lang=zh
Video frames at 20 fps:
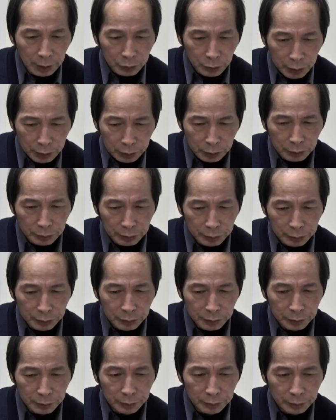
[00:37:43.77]
前面那
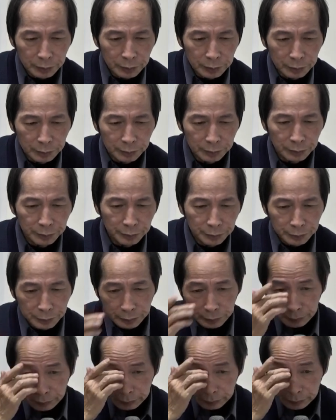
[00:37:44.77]

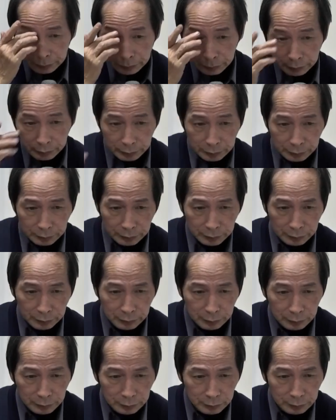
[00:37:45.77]
一段，就是《楞
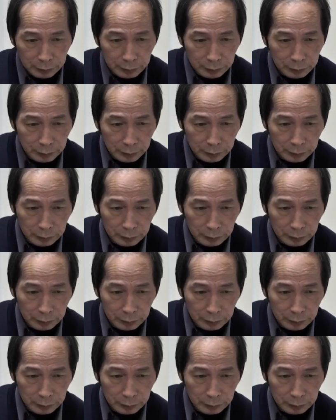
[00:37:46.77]
严经》的